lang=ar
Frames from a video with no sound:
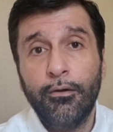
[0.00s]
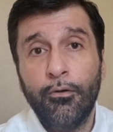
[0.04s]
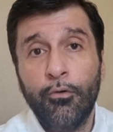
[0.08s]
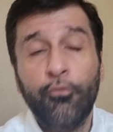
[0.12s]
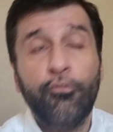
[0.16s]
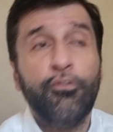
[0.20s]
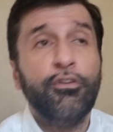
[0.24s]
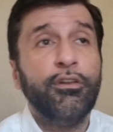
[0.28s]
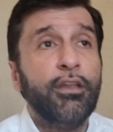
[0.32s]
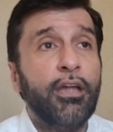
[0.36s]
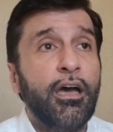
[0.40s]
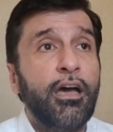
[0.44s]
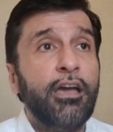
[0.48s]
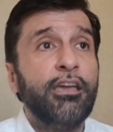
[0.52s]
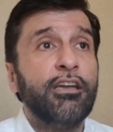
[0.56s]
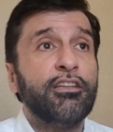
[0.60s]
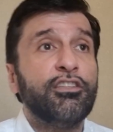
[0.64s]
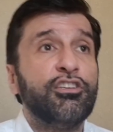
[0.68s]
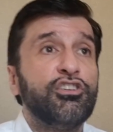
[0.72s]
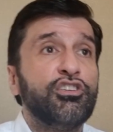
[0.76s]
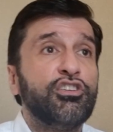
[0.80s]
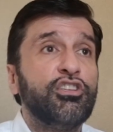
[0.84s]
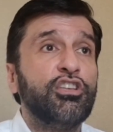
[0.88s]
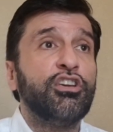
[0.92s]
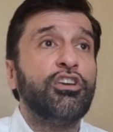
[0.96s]
وفي النهايه
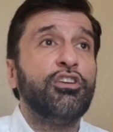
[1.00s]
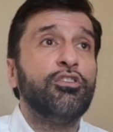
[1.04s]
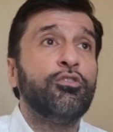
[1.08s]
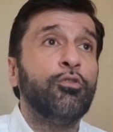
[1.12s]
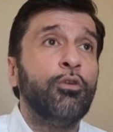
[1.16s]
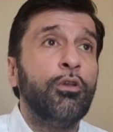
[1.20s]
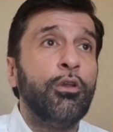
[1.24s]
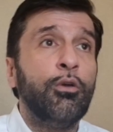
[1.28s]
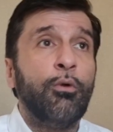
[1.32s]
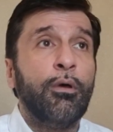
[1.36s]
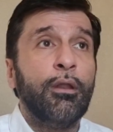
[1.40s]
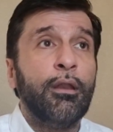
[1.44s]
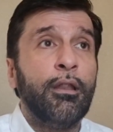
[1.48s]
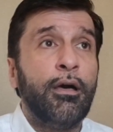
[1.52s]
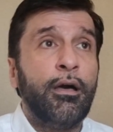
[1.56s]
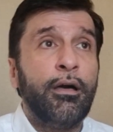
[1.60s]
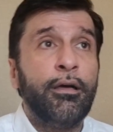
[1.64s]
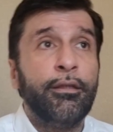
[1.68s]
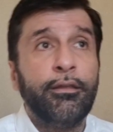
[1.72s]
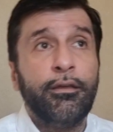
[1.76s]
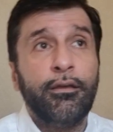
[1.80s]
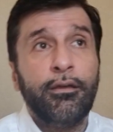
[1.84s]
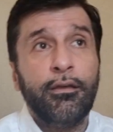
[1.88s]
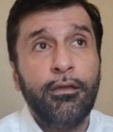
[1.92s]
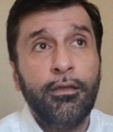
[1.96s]
تشتكي تقول لي والله
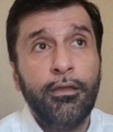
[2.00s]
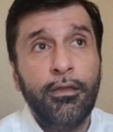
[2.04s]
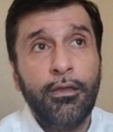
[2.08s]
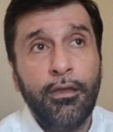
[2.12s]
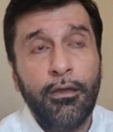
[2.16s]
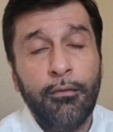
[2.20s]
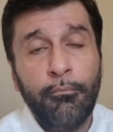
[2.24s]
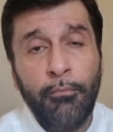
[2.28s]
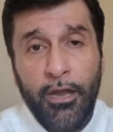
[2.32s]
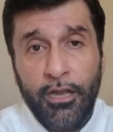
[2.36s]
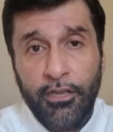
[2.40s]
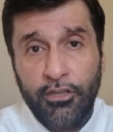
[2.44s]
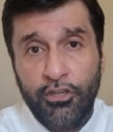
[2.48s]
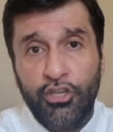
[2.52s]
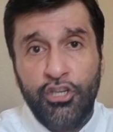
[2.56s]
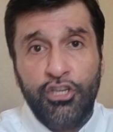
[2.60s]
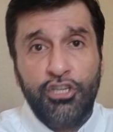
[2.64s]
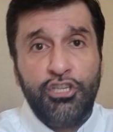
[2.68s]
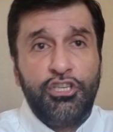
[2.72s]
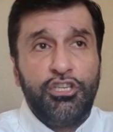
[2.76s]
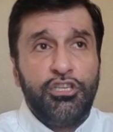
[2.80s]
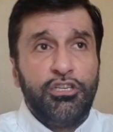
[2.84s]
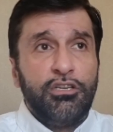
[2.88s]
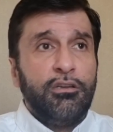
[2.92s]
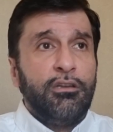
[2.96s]
انا ما
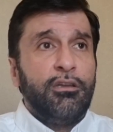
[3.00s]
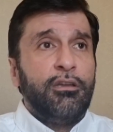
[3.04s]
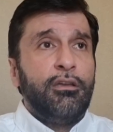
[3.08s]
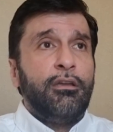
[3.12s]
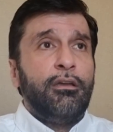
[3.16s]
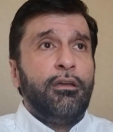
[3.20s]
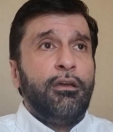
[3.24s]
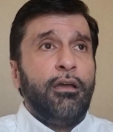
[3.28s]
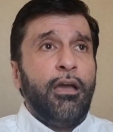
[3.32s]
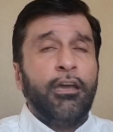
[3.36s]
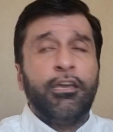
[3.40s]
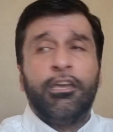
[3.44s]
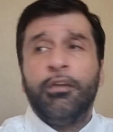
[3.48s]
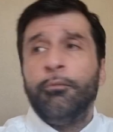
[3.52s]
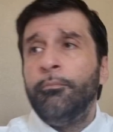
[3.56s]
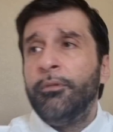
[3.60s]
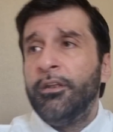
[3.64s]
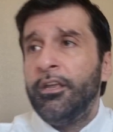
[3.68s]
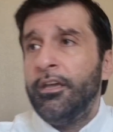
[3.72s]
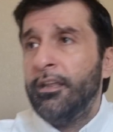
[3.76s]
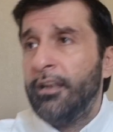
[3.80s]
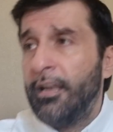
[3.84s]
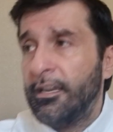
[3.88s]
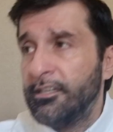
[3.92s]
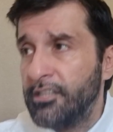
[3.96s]
عنديش حجيب
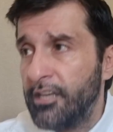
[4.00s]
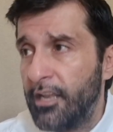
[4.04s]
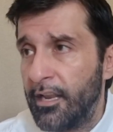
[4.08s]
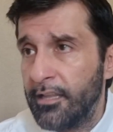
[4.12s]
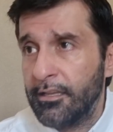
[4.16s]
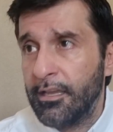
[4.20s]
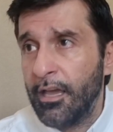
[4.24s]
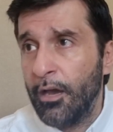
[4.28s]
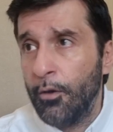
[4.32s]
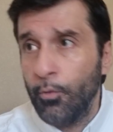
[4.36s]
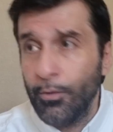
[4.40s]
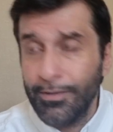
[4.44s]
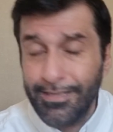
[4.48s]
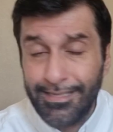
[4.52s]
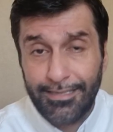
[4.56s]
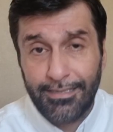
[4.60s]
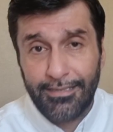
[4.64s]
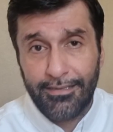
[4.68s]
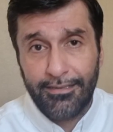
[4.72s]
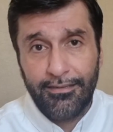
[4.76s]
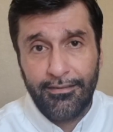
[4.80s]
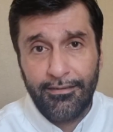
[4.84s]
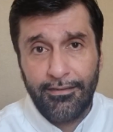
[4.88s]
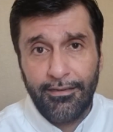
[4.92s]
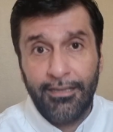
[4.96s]
منين عشان
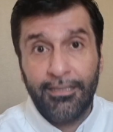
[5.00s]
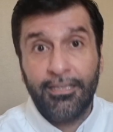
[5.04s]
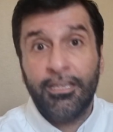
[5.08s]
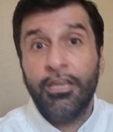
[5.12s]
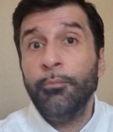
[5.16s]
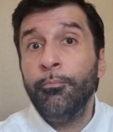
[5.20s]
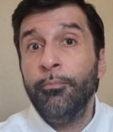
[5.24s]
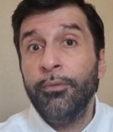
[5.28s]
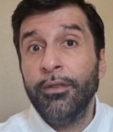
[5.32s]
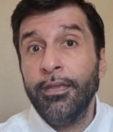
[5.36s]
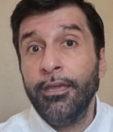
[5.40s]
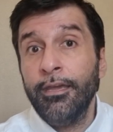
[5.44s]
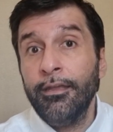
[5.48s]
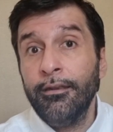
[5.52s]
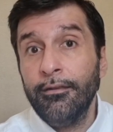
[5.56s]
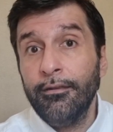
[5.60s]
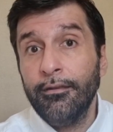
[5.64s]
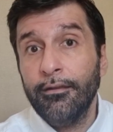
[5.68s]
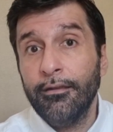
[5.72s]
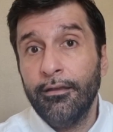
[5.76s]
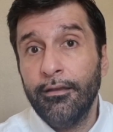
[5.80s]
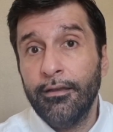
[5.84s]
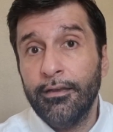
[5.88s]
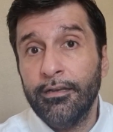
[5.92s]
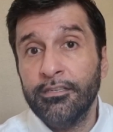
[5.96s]
اتجوز تجيب
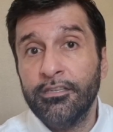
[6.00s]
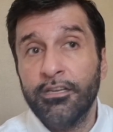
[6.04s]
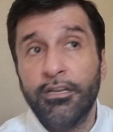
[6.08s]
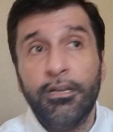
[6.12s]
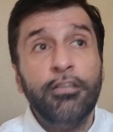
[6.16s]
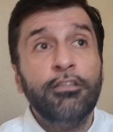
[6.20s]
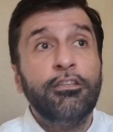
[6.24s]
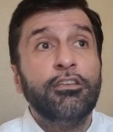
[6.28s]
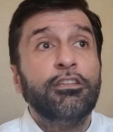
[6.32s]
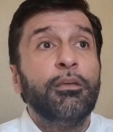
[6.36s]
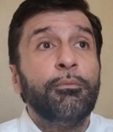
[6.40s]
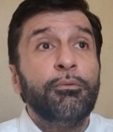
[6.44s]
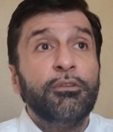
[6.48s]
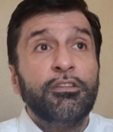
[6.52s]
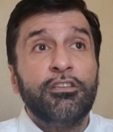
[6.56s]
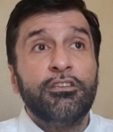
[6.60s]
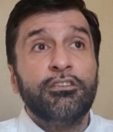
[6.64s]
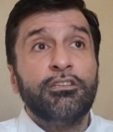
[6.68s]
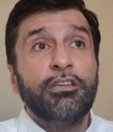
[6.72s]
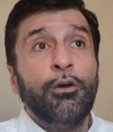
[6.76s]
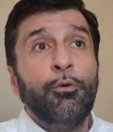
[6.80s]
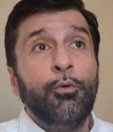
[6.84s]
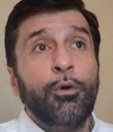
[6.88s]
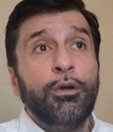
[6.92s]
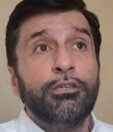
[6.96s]
منين زين انت تبي
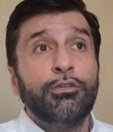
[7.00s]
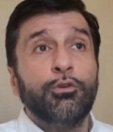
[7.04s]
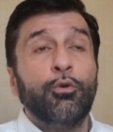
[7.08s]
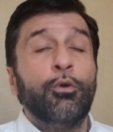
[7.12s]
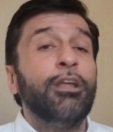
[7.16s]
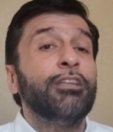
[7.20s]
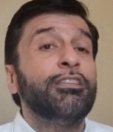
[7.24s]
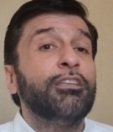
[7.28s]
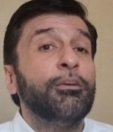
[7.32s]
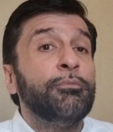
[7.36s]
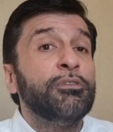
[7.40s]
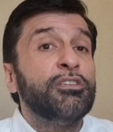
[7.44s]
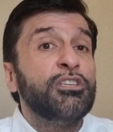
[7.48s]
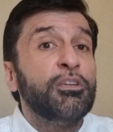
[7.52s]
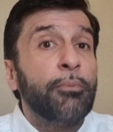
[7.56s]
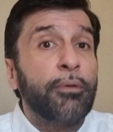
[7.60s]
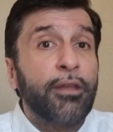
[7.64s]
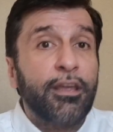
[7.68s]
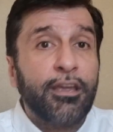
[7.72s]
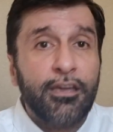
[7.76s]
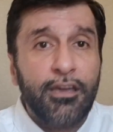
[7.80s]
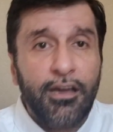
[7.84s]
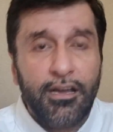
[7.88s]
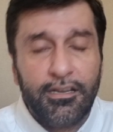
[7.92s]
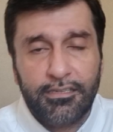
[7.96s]
تتزوج ولا تبي تجيب
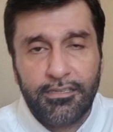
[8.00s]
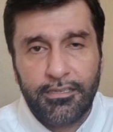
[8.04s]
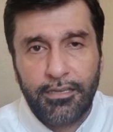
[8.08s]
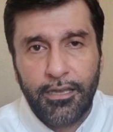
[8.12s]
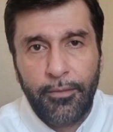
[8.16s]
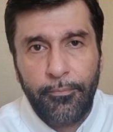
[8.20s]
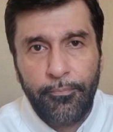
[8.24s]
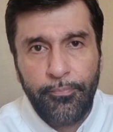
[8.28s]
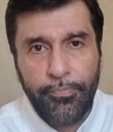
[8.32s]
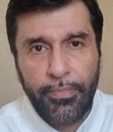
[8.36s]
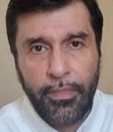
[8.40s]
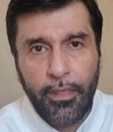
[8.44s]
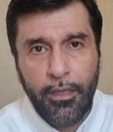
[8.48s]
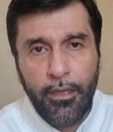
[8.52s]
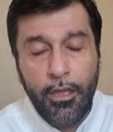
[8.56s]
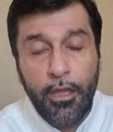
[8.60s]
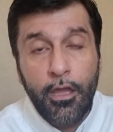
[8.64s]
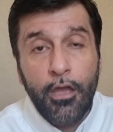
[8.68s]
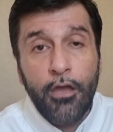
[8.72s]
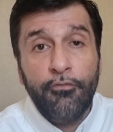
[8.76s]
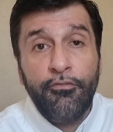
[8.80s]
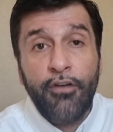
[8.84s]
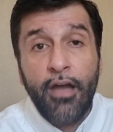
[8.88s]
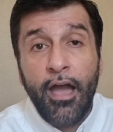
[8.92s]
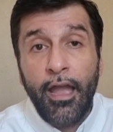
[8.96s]
رقاصه
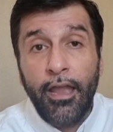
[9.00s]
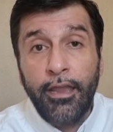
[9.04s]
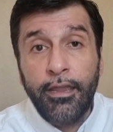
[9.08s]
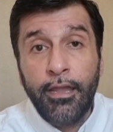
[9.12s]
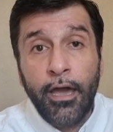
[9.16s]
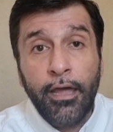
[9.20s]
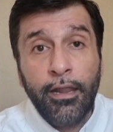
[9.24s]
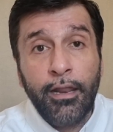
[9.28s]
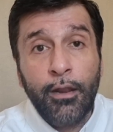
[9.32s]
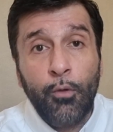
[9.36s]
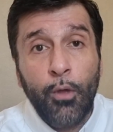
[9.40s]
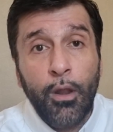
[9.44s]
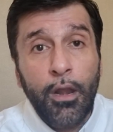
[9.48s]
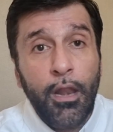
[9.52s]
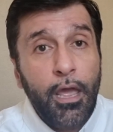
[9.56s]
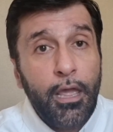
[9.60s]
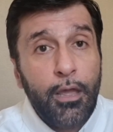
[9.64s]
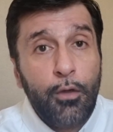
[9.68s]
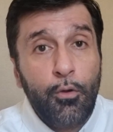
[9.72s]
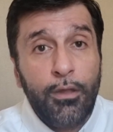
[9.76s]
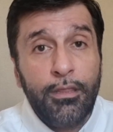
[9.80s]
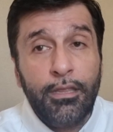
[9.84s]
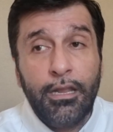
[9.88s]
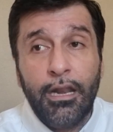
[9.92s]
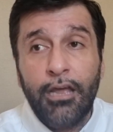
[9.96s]
فاحيانا والله يا
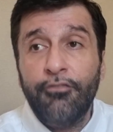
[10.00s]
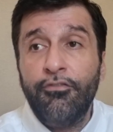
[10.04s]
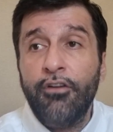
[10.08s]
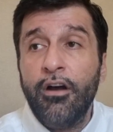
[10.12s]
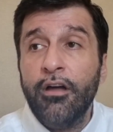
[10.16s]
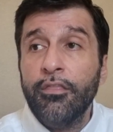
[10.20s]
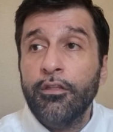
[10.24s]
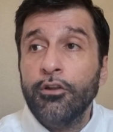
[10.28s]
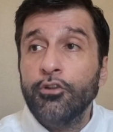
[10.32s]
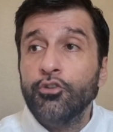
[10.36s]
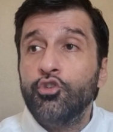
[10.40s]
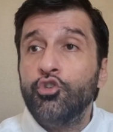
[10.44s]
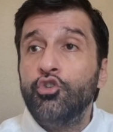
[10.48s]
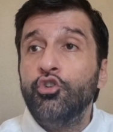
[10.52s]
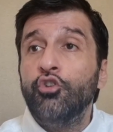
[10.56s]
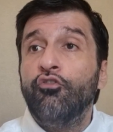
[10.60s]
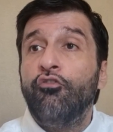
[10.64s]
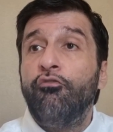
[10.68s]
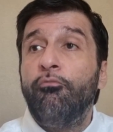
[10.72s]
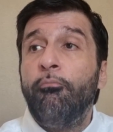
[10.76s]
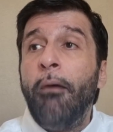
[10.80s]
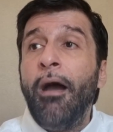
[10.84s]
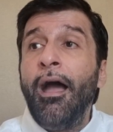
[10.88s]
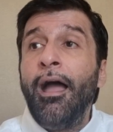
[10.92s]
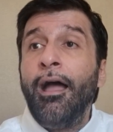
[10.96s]
اخواننا الافاضل
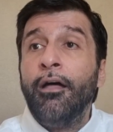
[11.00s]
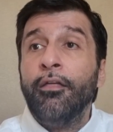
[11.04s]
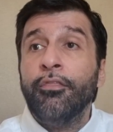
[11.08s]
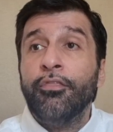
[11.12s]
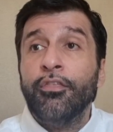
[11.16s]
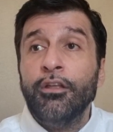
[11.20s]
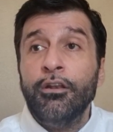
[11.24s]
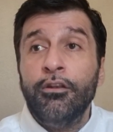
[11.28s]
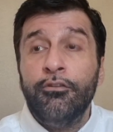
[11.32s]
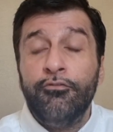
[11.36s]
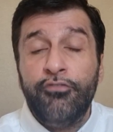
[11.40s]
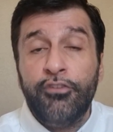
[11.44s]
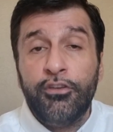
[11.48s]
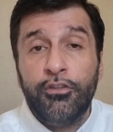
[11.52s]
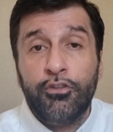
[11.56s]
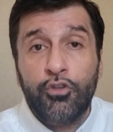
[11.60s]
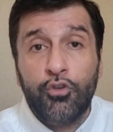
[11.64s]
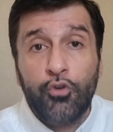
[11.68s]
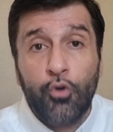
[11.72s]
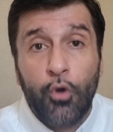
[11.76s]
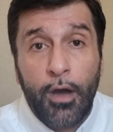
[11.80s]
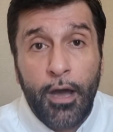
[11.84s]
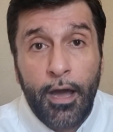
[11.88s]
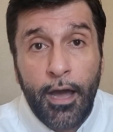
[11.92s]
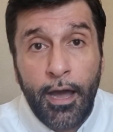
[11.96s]
تشوف بعض
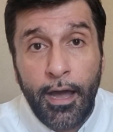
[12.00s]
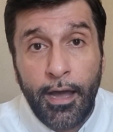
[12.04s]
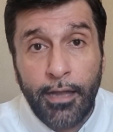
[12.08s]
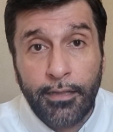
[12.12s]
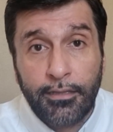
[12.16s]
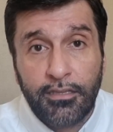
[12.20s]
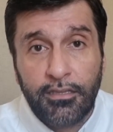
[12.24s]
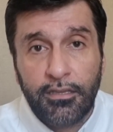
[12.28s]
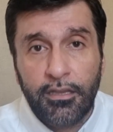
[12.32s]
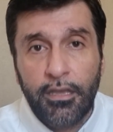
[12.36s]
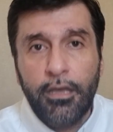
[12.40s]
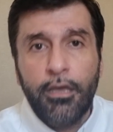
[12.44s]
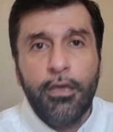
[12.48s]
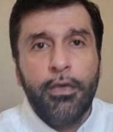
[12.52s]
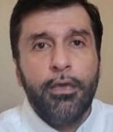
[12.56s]
الفيديوهات